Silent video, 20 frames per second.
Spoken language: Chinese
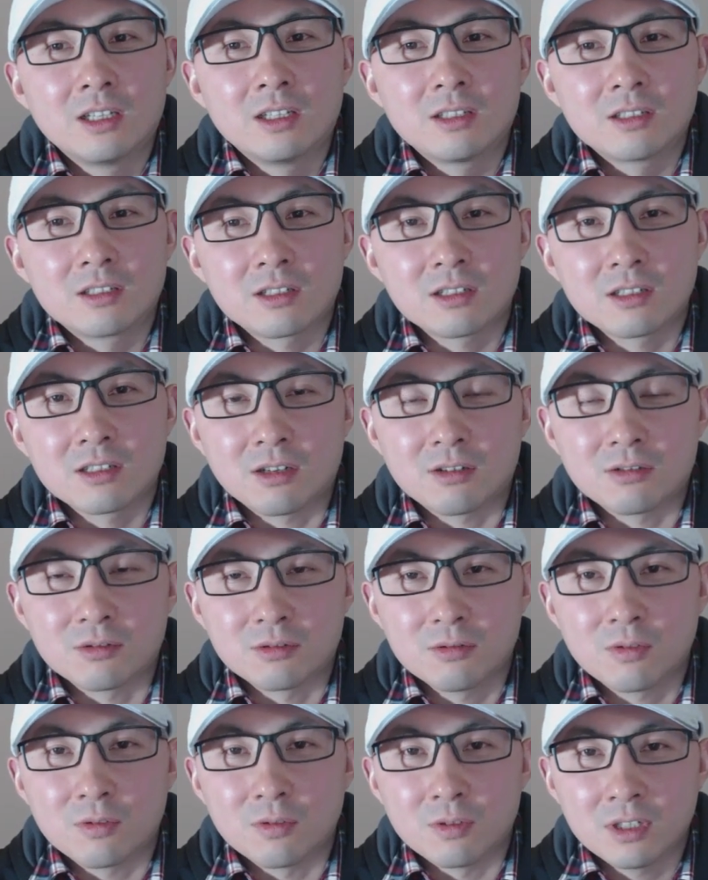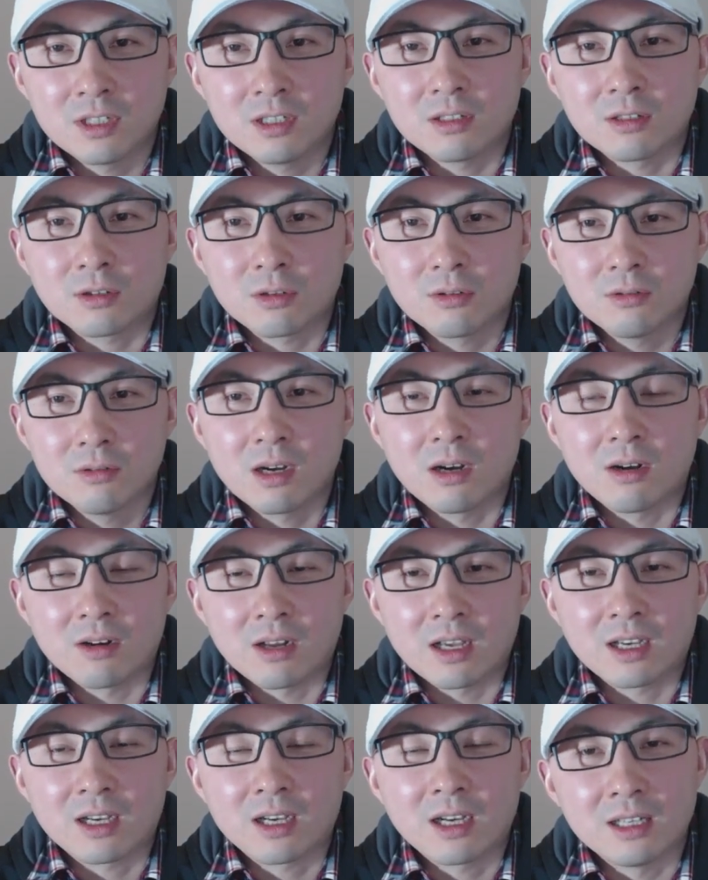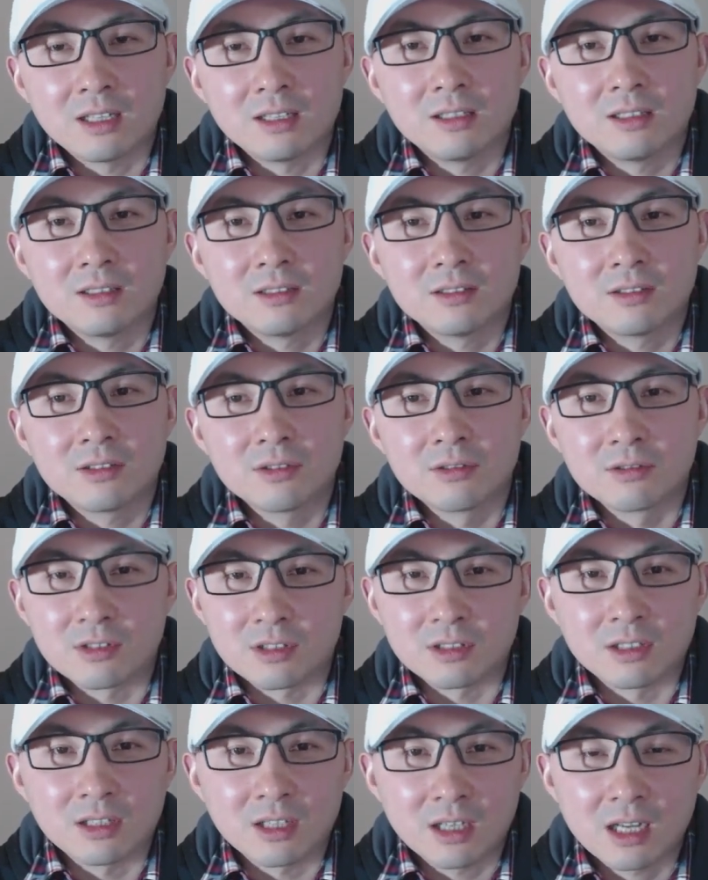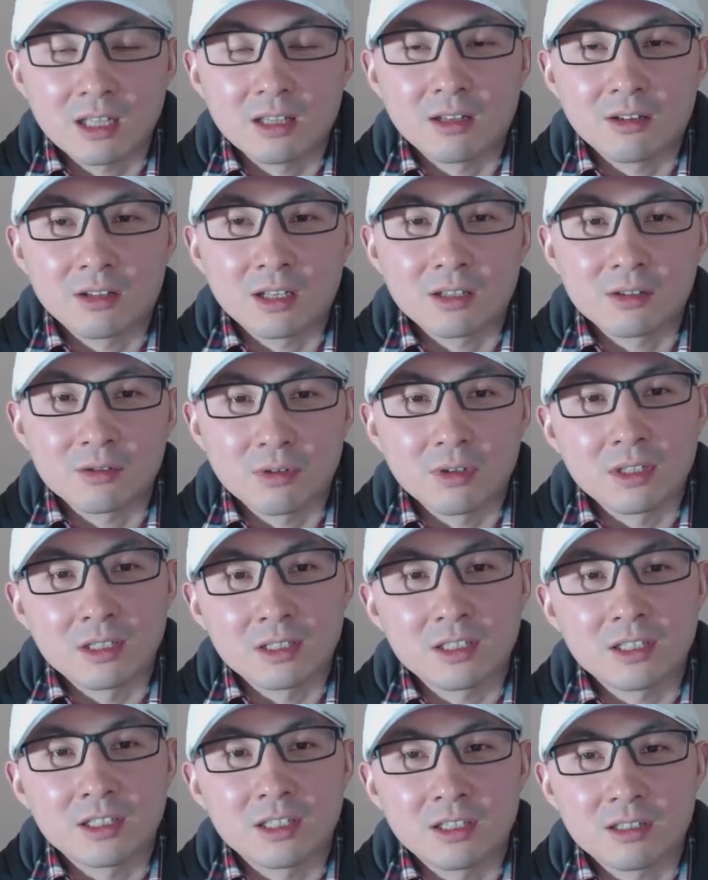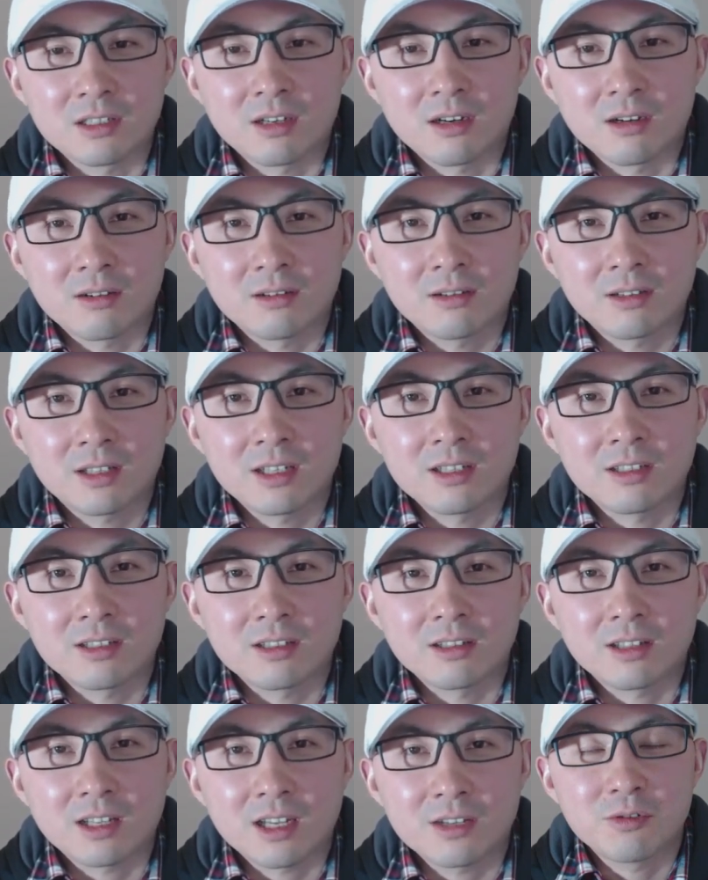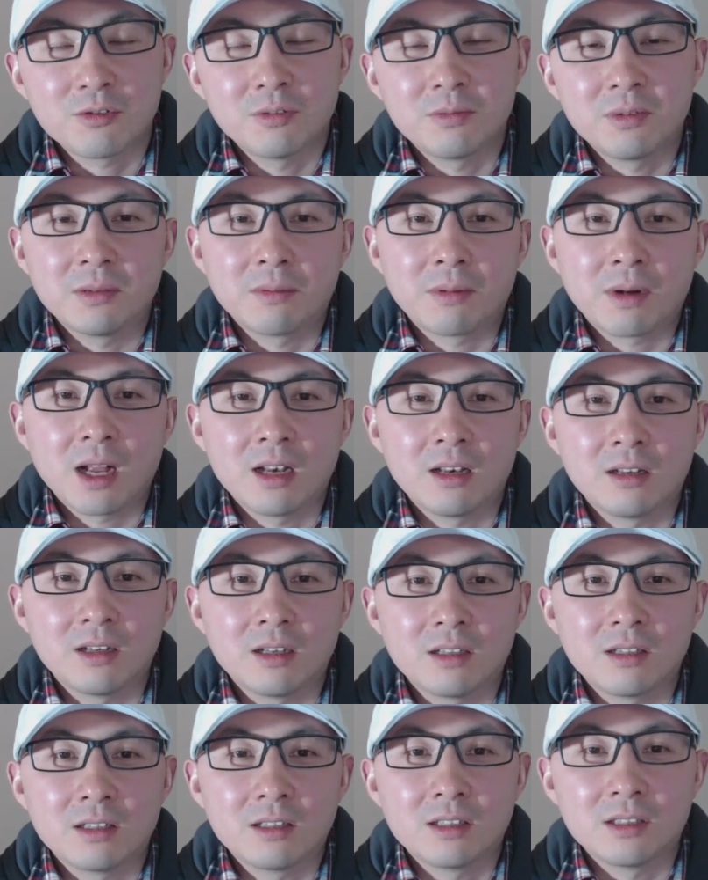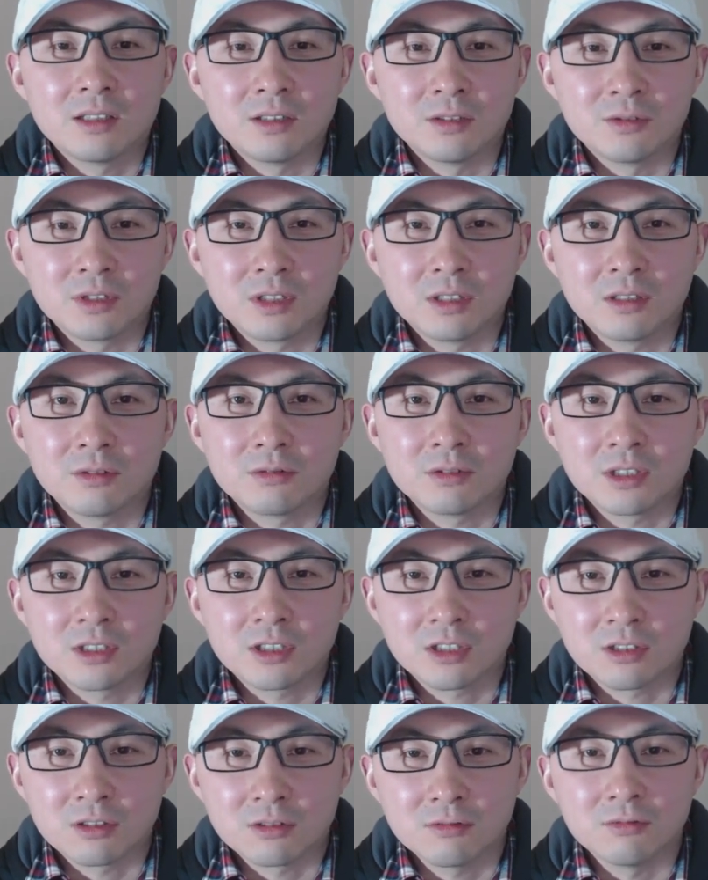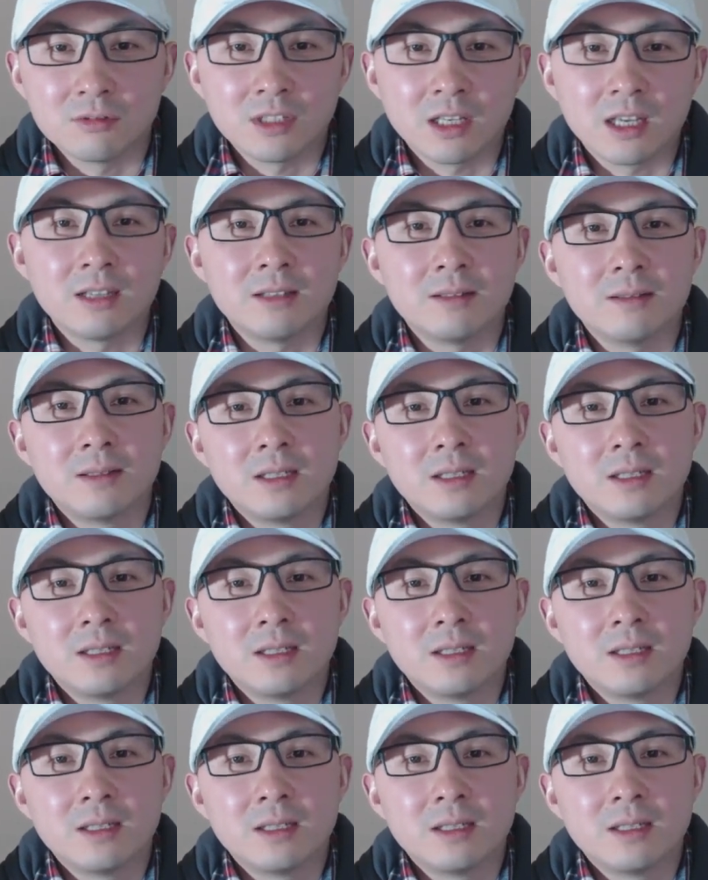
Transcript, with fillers: 至少从国内的通稿来看，就只能看到他做了这些事儿，但是他被判了有期徒刑十五年。